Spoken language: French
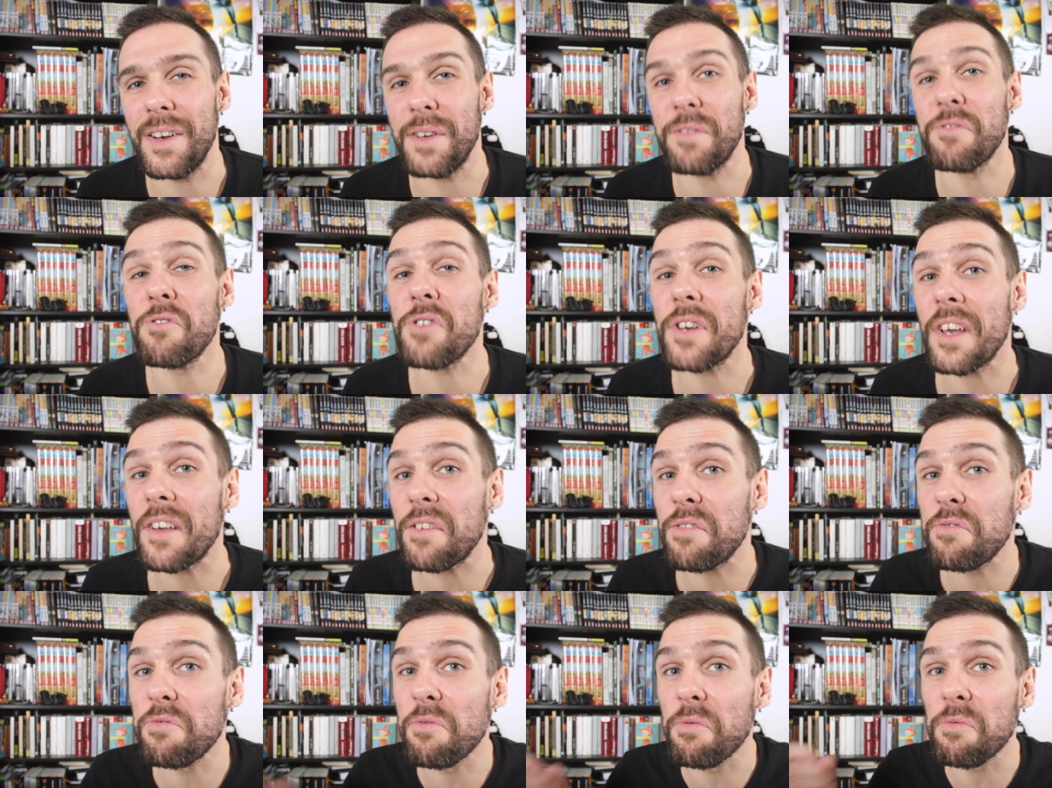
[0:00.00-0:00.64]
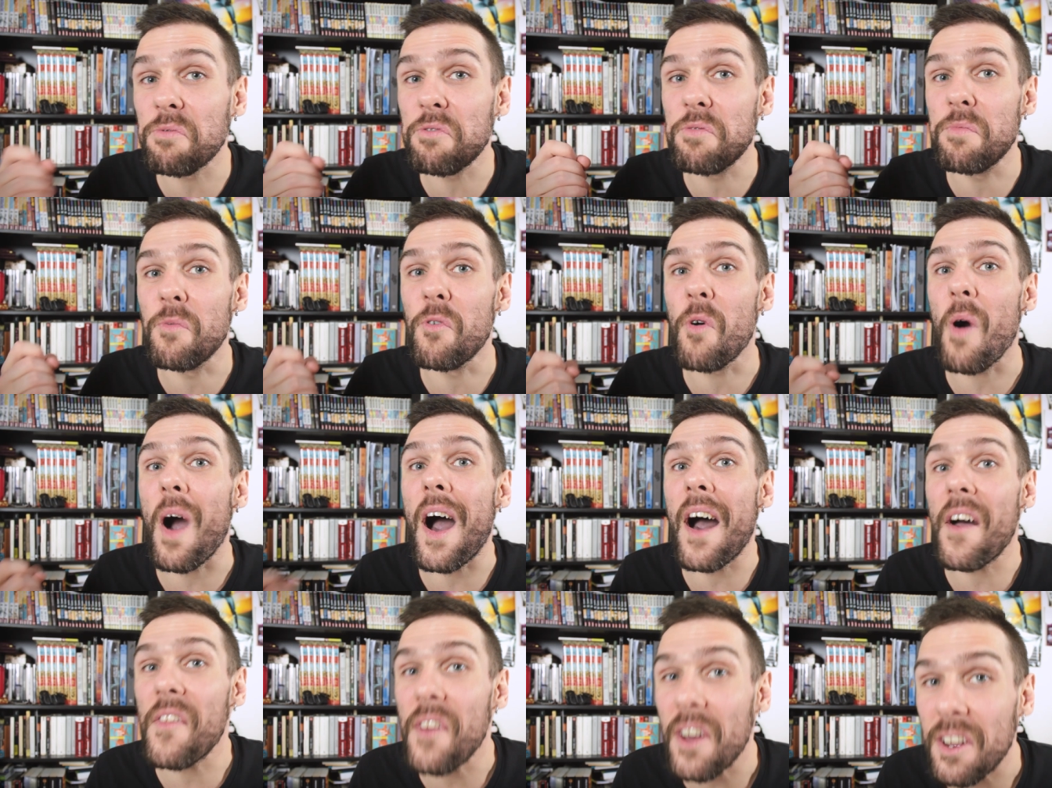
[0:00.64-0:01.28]
L'évocation du
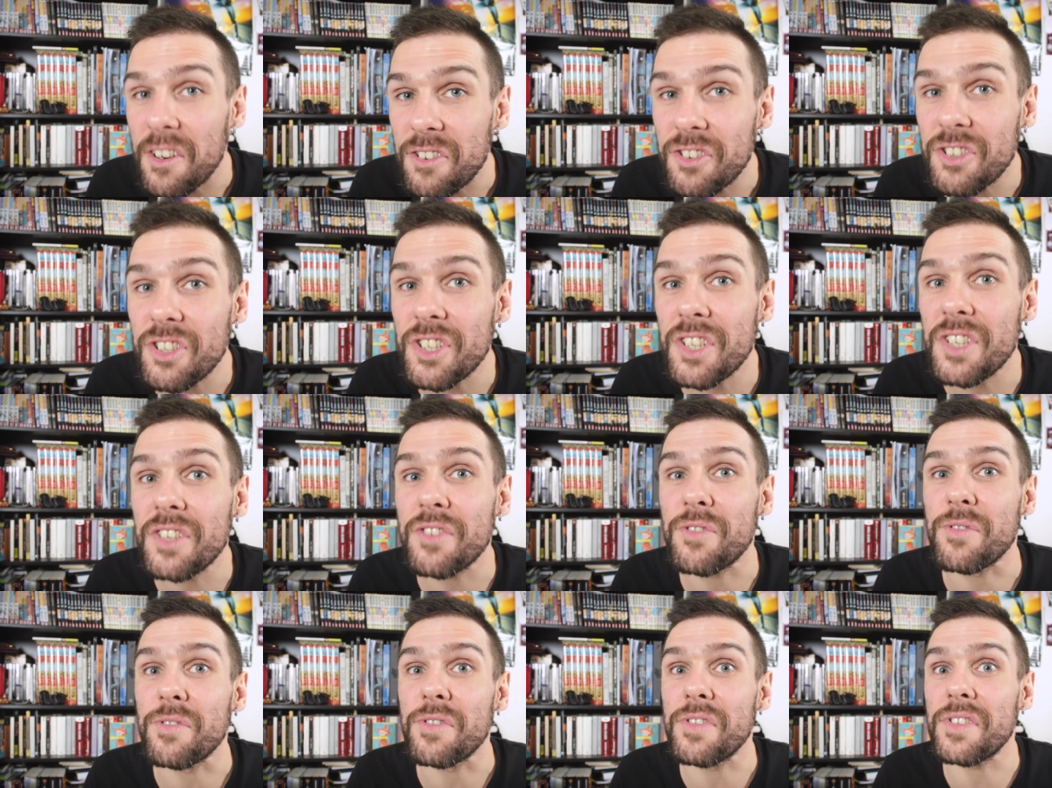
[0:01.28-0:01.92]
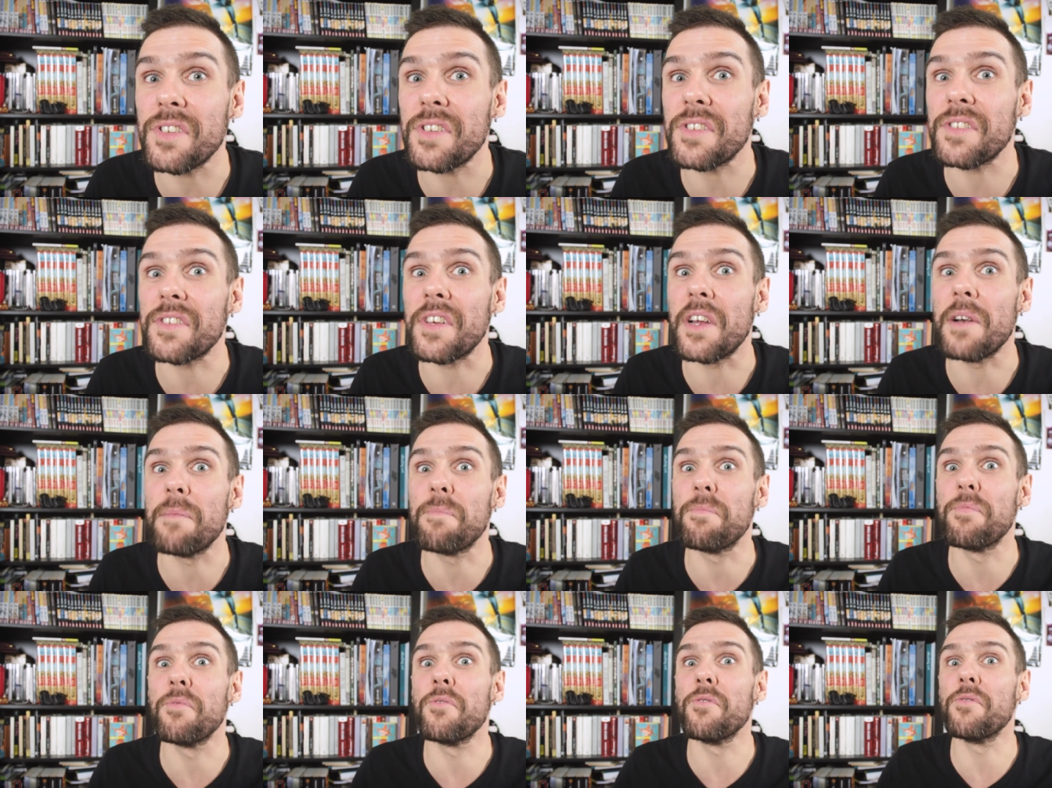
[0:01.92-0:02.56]
mot anarchie, je sais ce
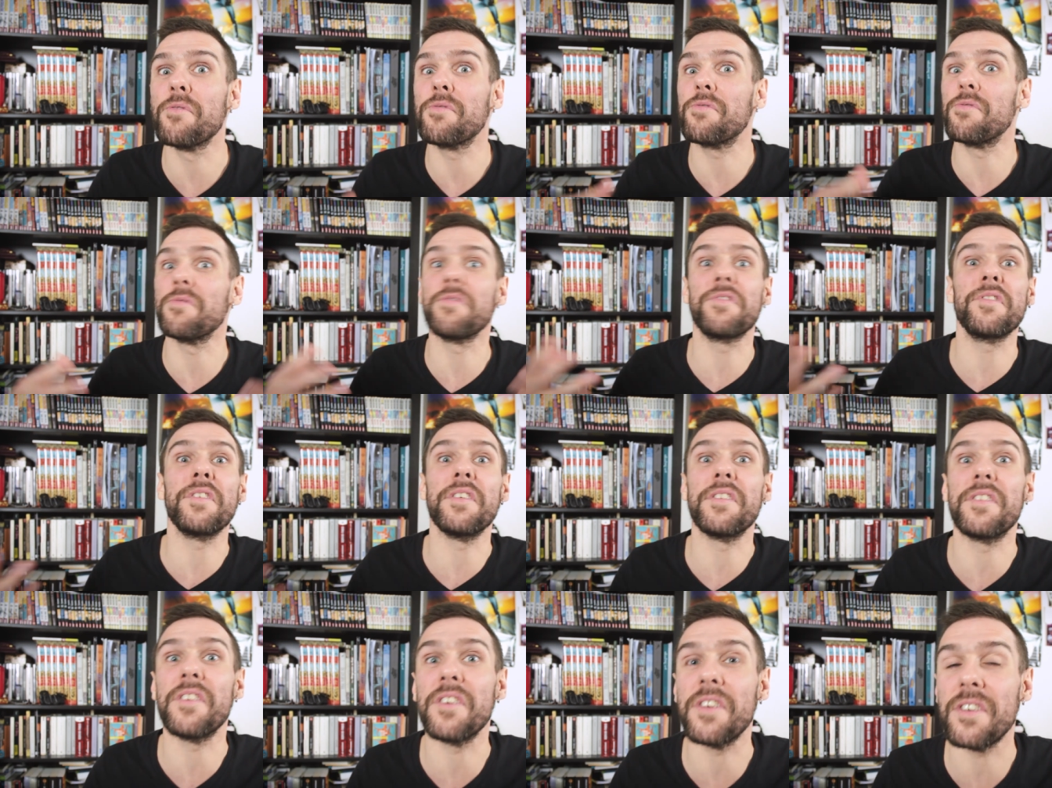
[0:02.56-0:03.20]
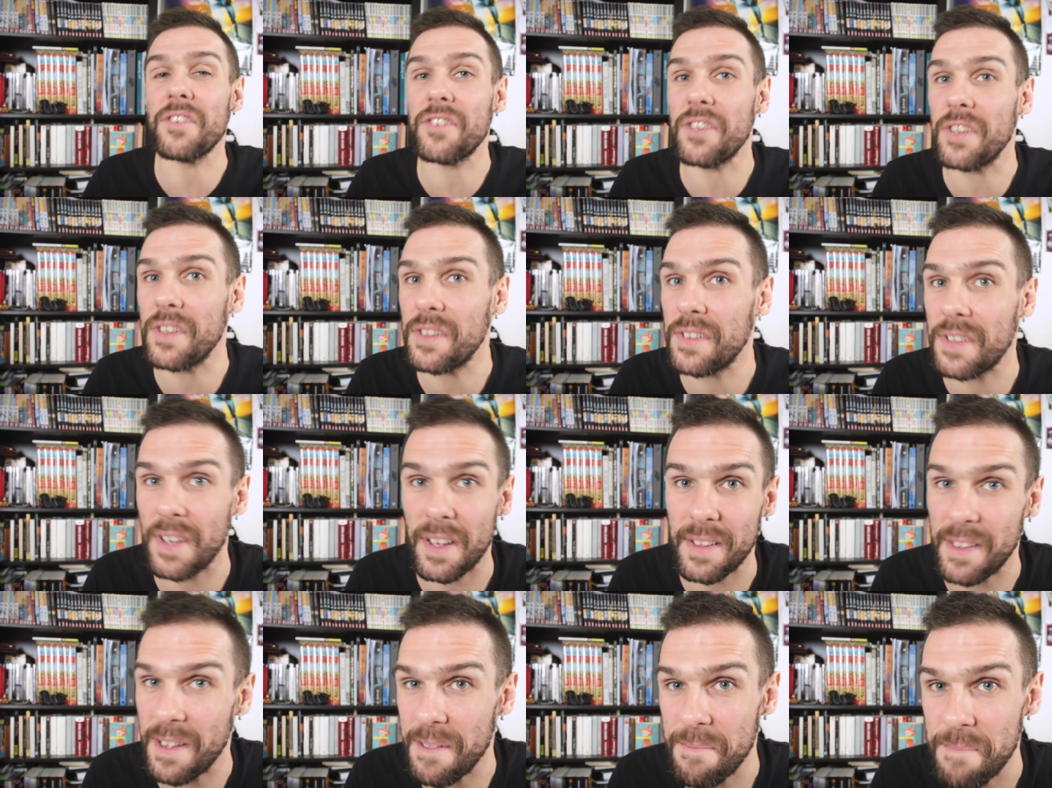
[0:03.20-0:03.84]
qu'elle peut susciter chez
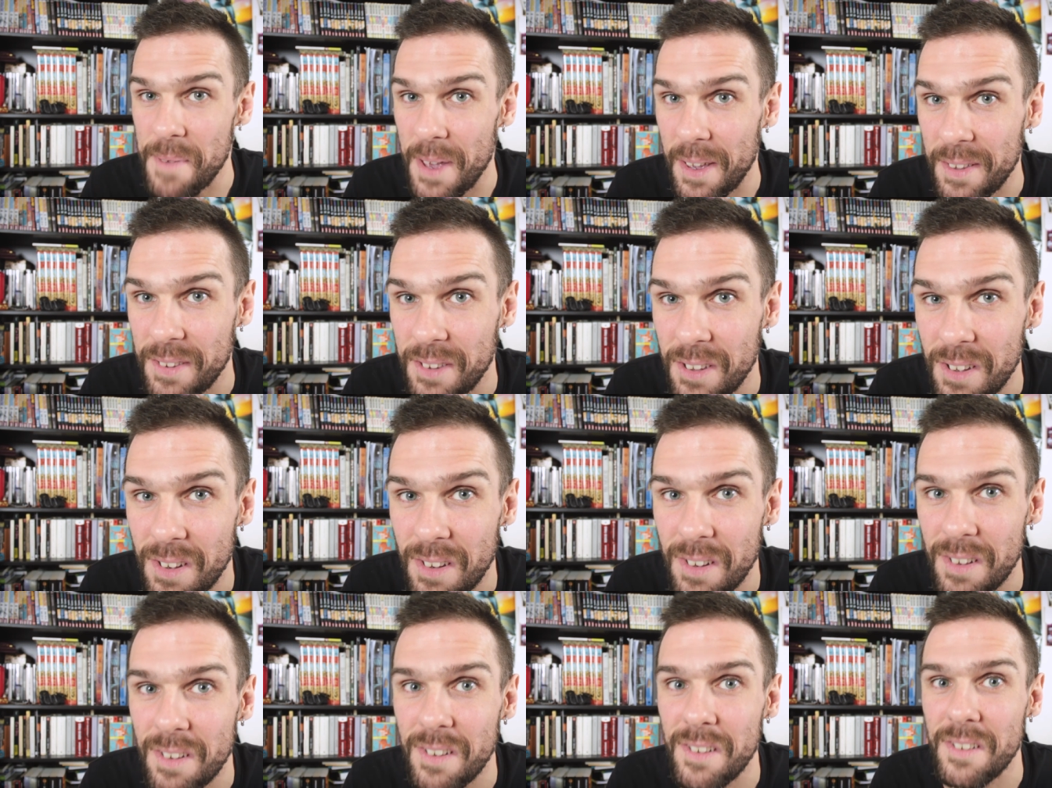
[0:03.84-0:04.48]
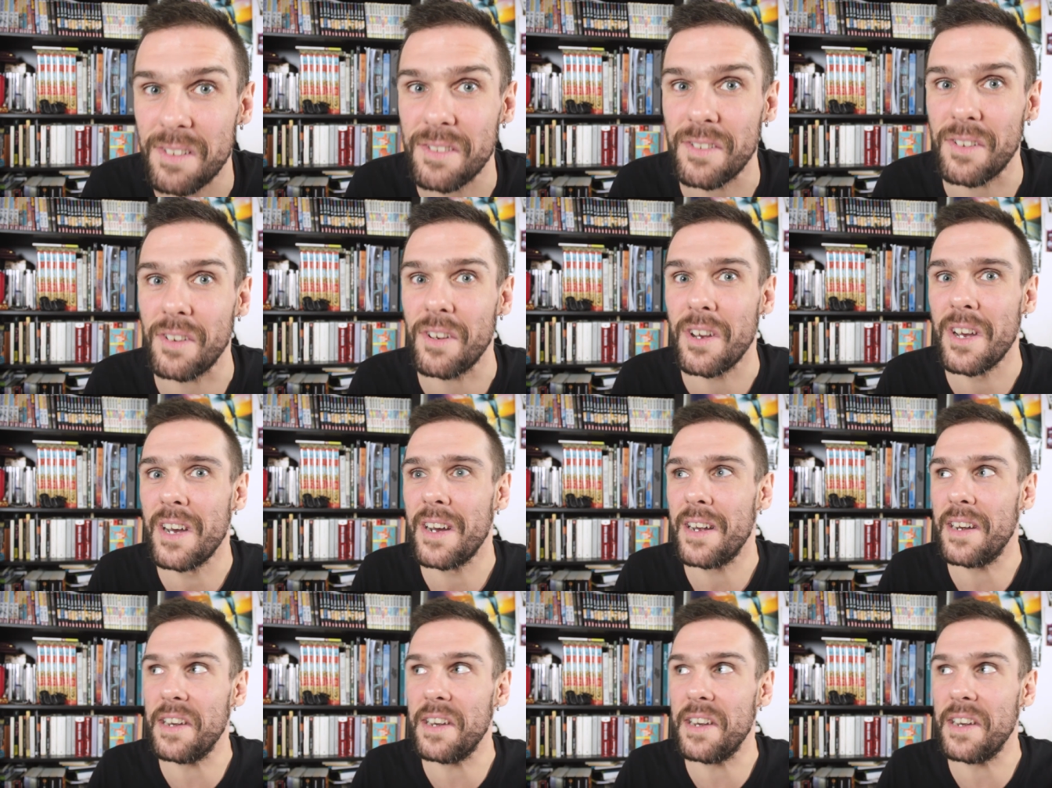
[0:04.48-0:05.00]
certaines personnes,